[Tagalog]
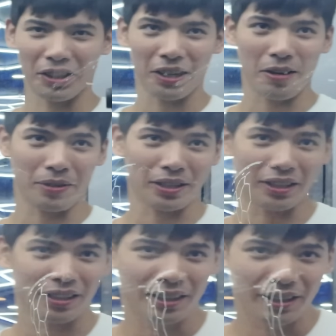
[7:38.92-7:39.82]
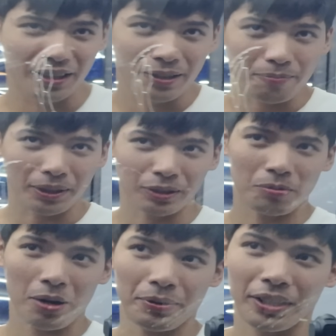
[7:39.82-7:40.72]
ano ng camera eh. Pag
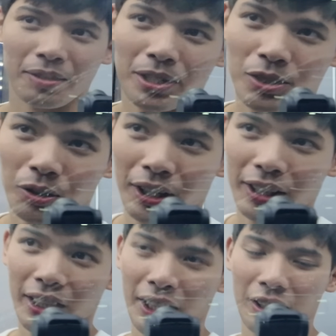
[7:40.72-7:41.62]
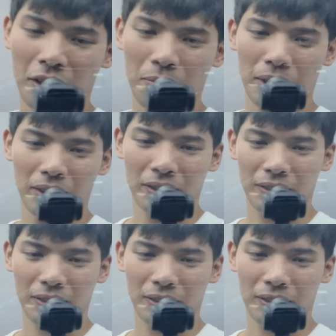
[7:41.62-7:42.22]
lumapit ka, medyo kitang-kita naman.